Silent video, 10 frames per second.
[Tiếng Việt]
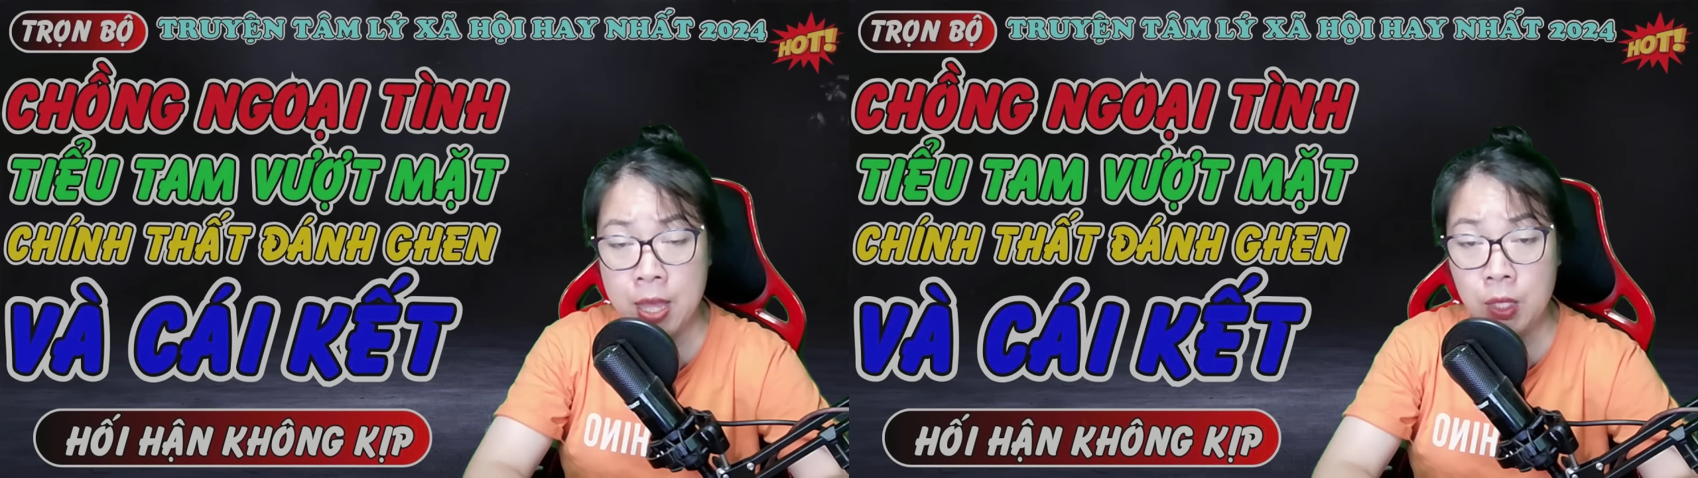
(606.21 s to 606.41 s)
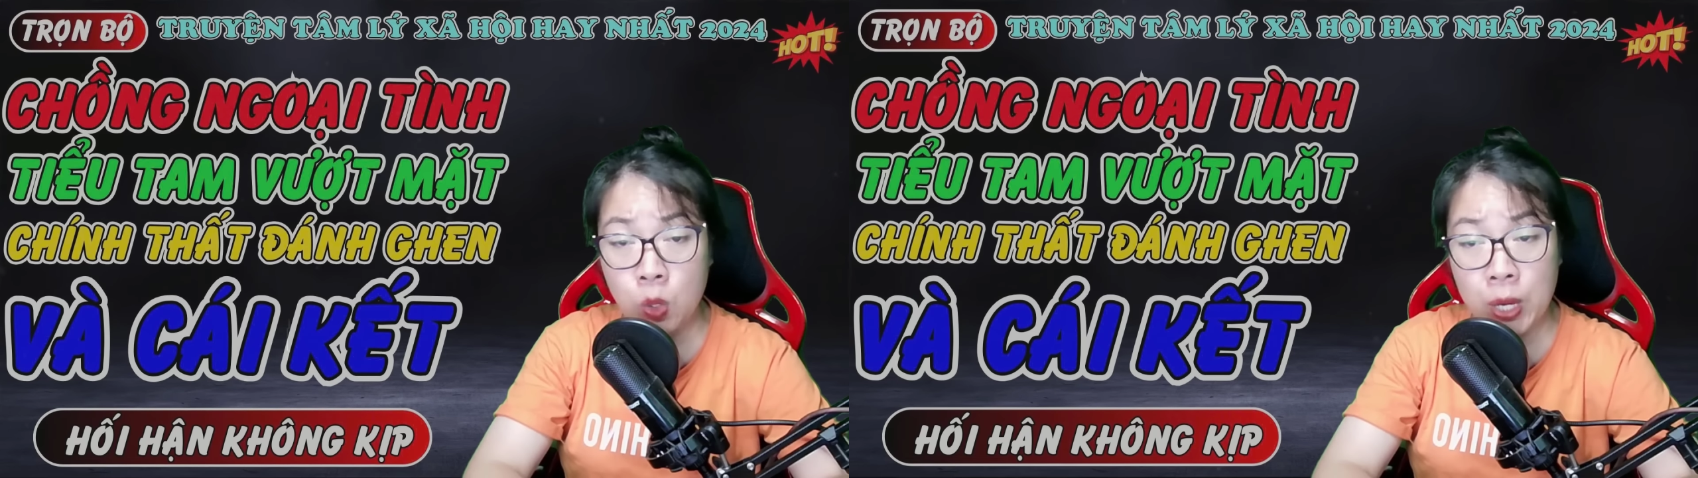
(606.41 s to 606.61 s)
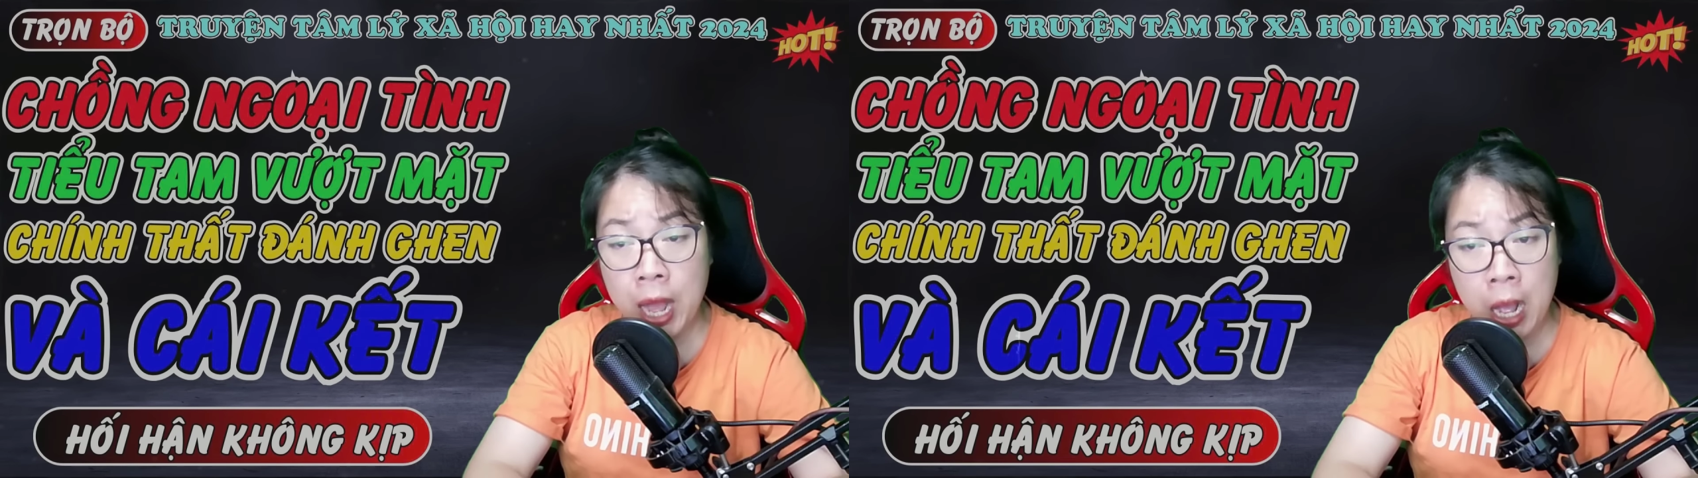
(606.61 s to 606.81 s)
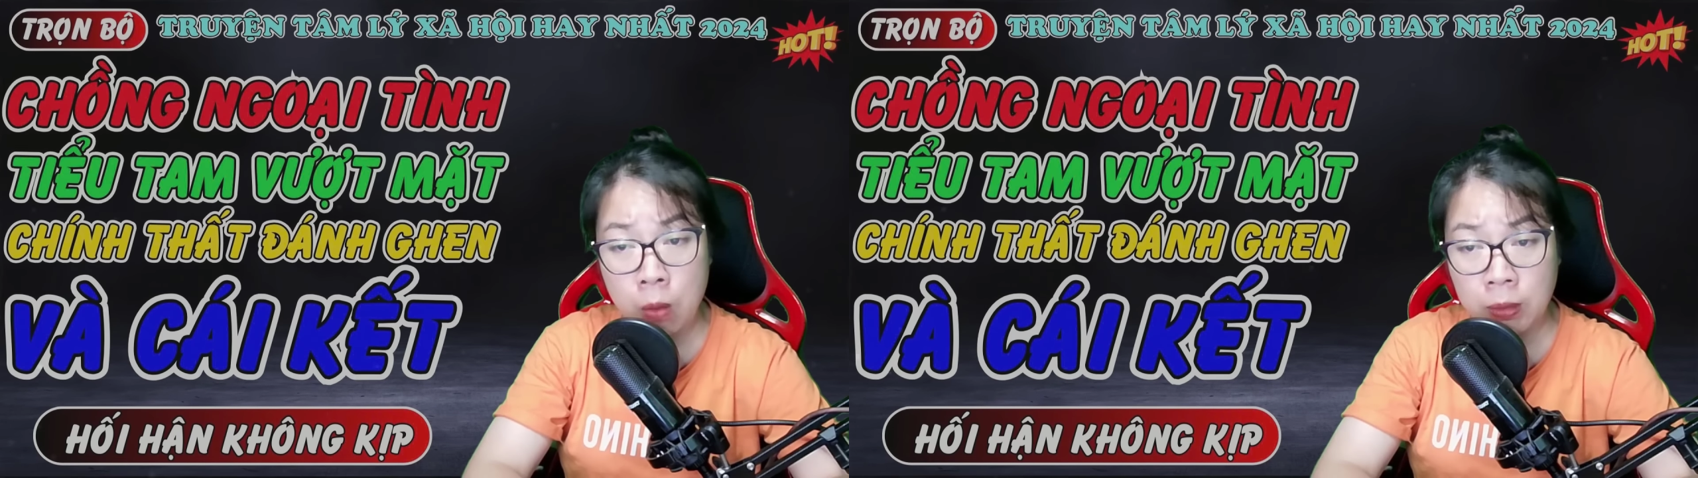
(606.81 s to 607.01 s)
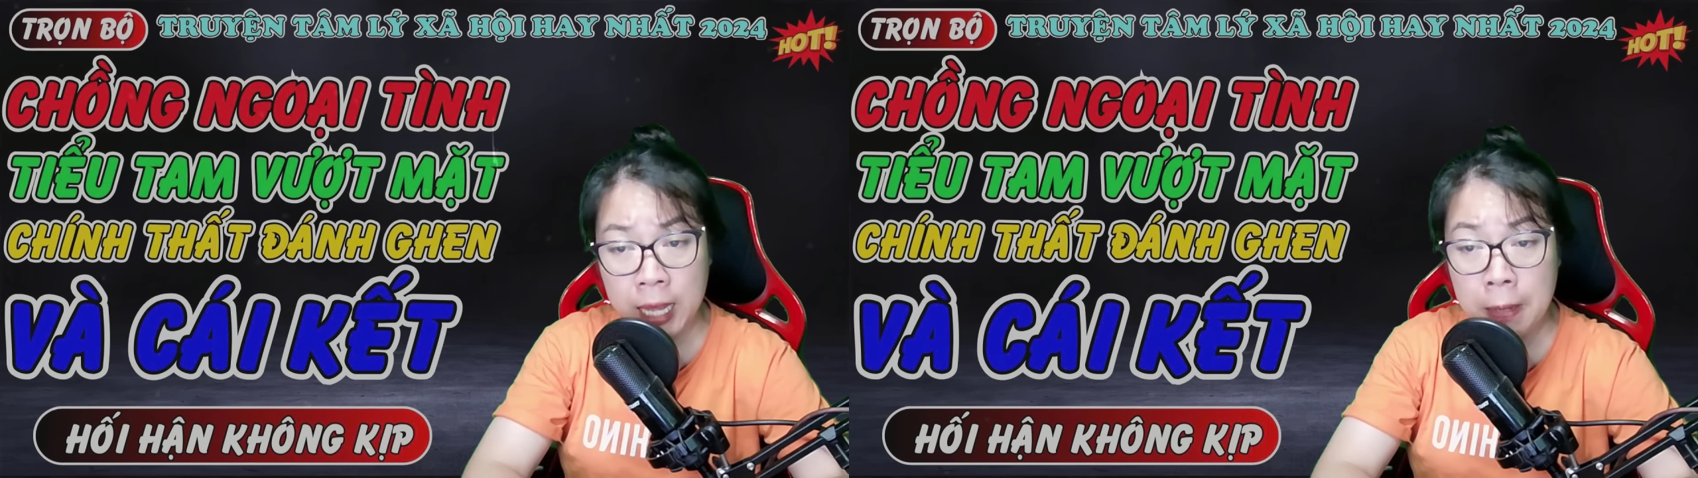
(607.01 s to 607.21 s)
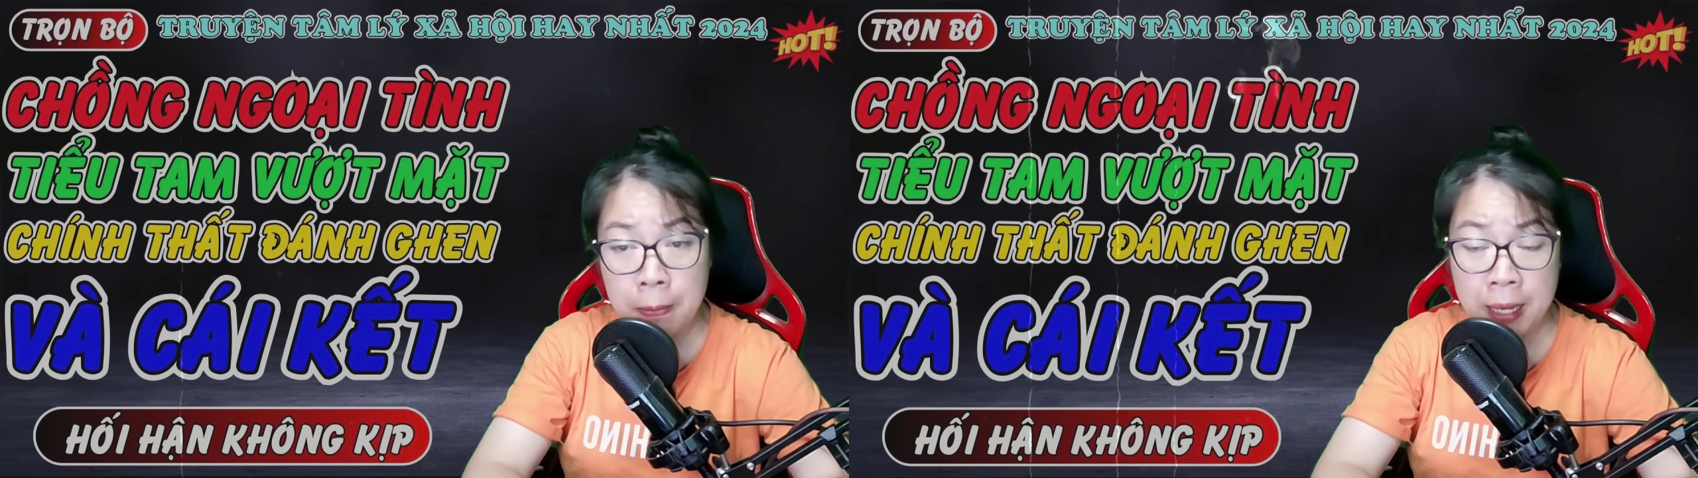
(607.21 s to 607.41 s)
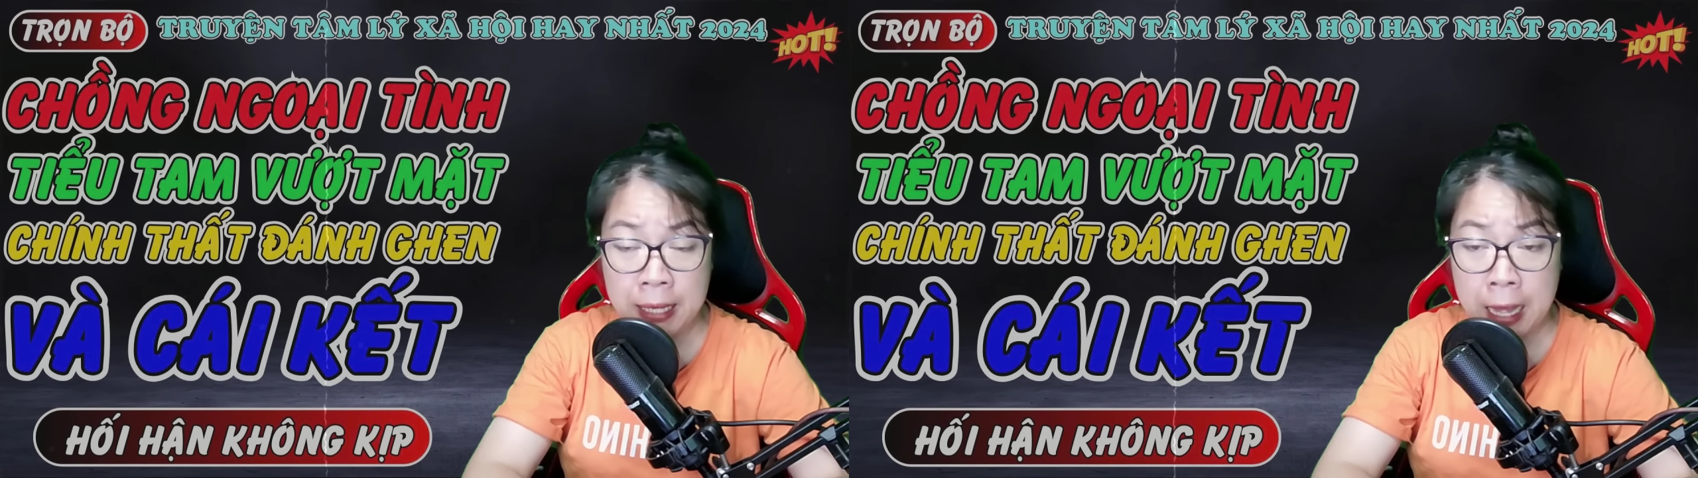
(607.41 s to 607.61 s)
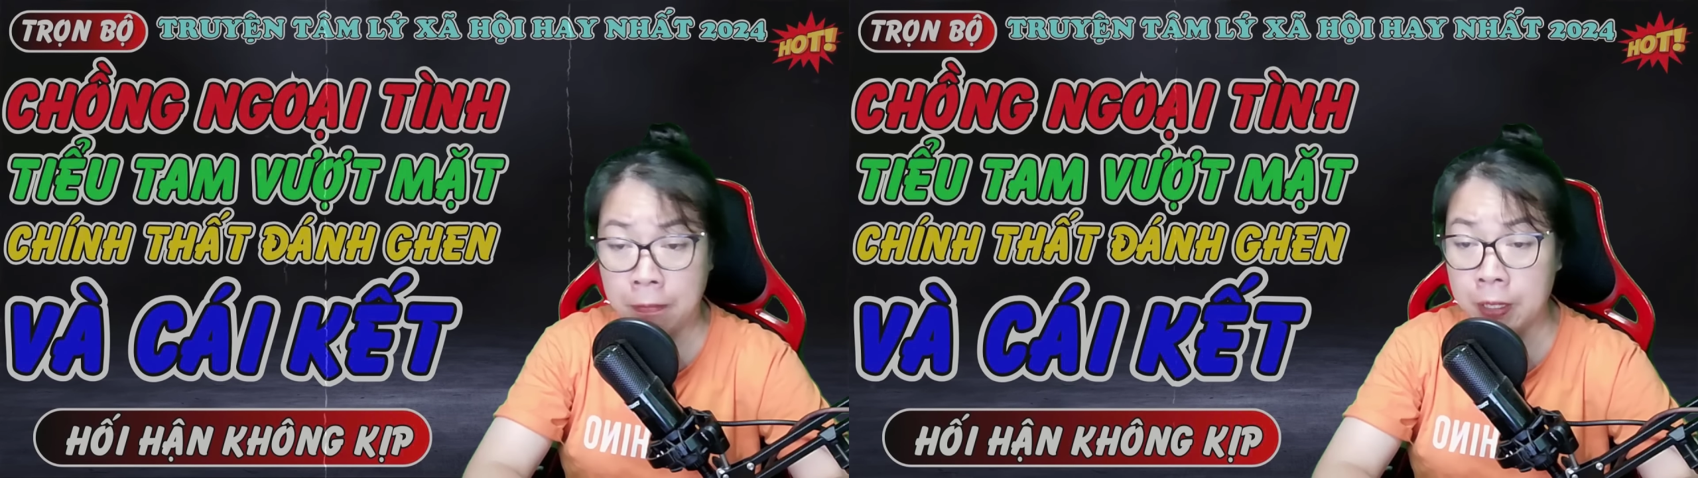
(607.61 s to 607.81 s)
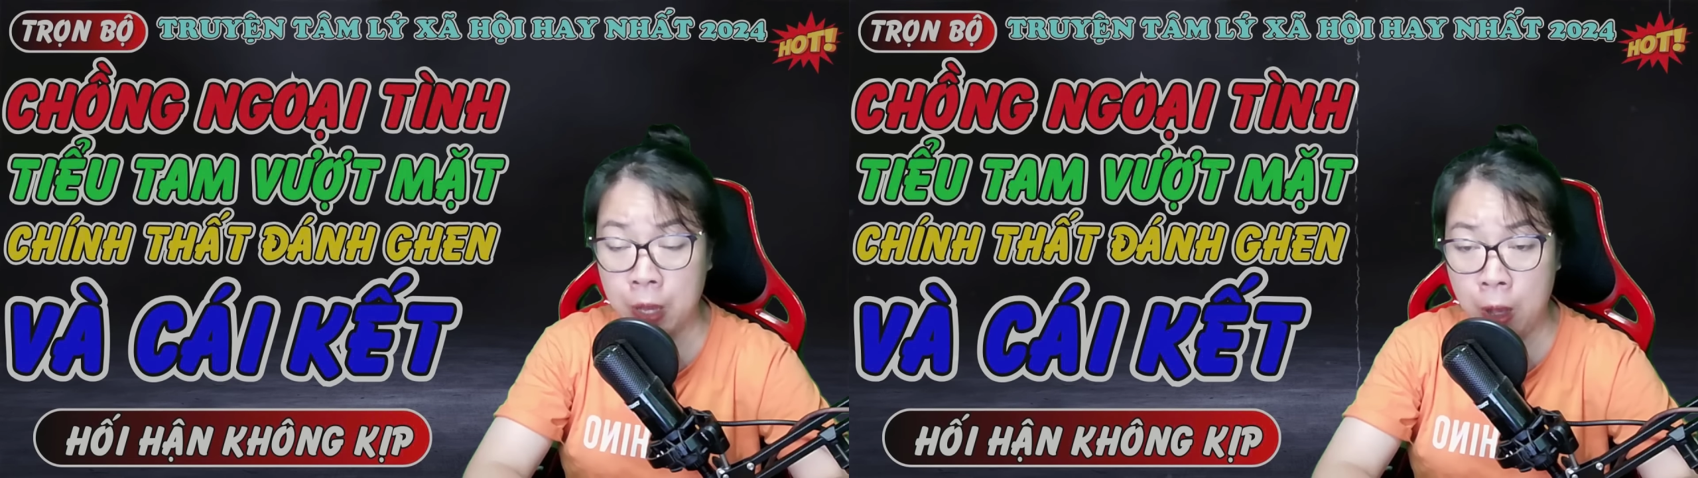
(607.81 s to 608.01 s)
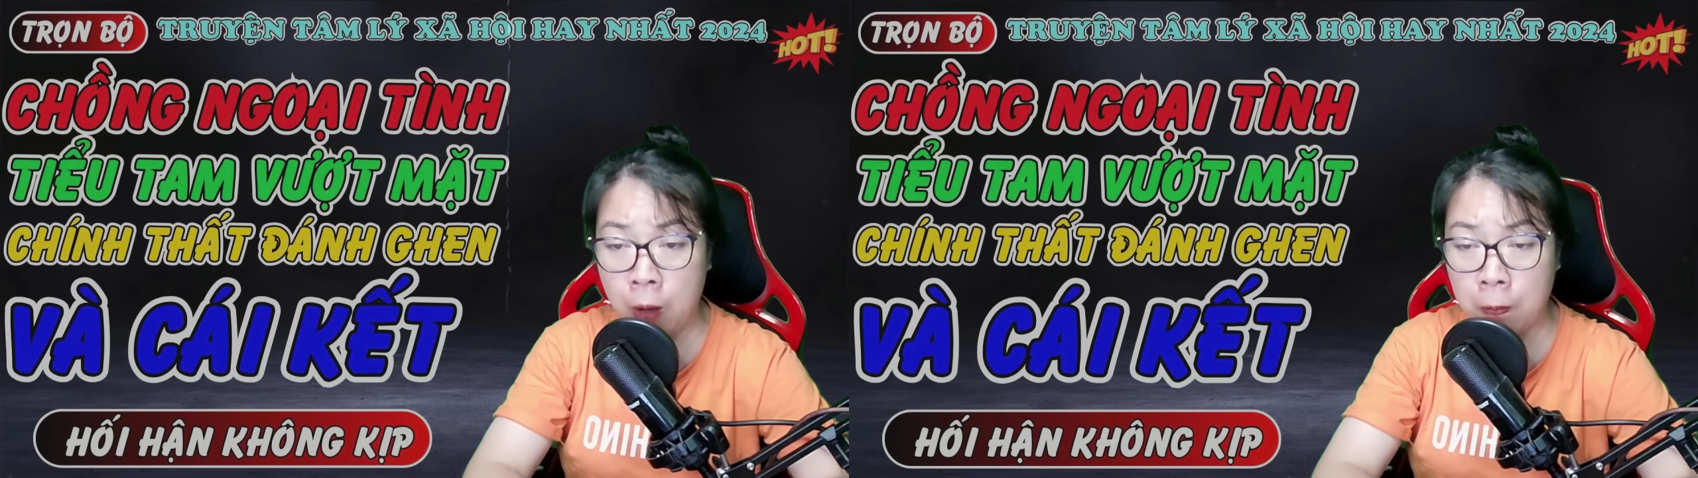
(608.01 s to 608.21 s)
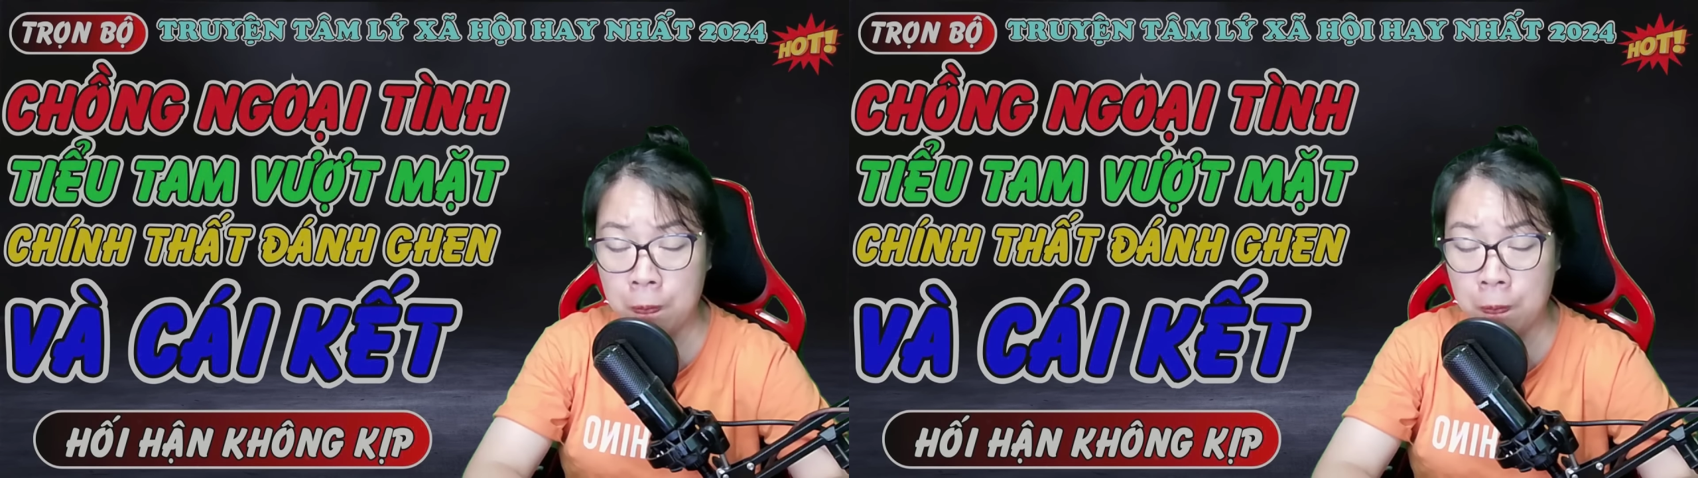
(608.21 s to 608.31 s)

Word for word: tôi đã học cách mặc cả với họ.